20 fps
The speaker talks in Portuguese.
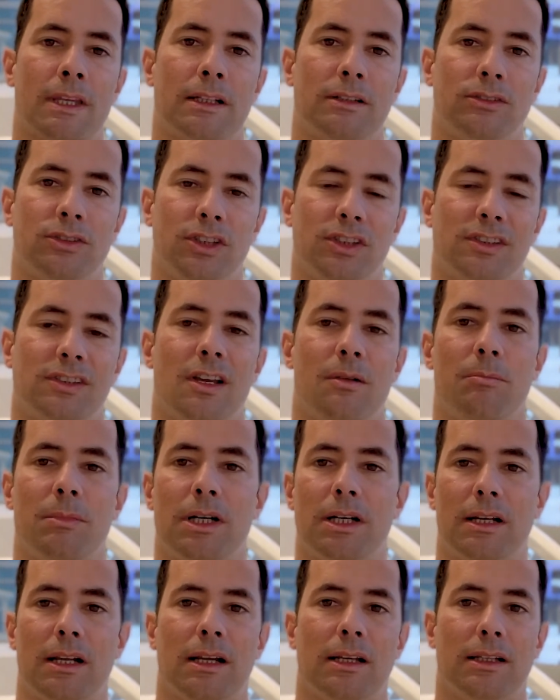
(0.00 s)
de
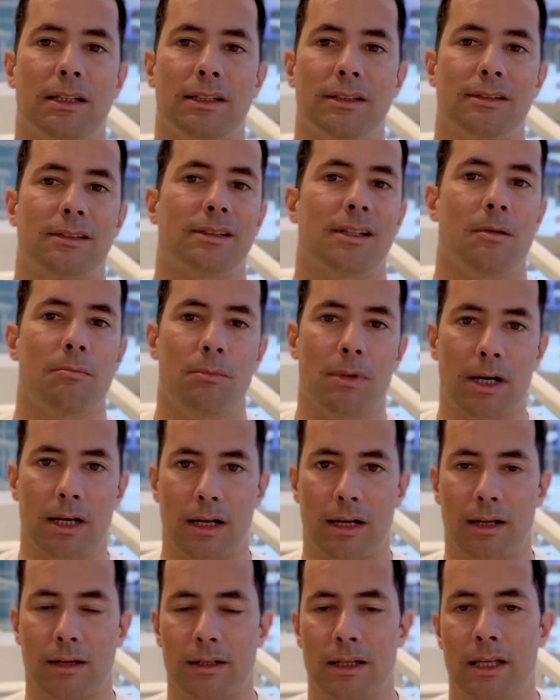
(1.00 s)
semana em
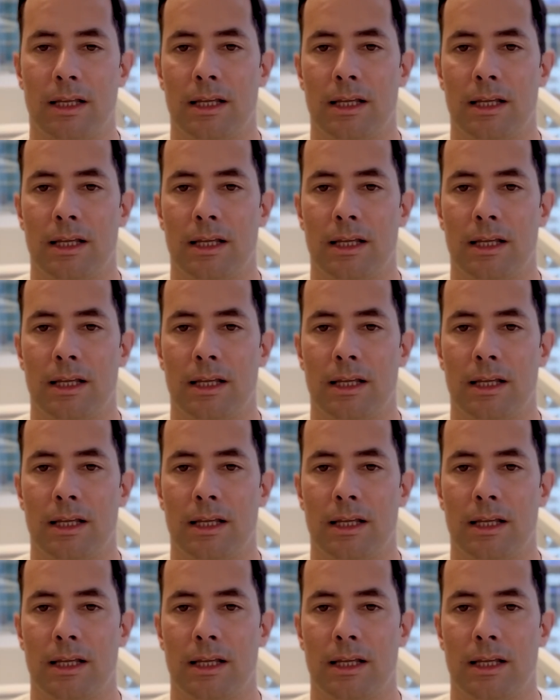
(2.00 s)
semana.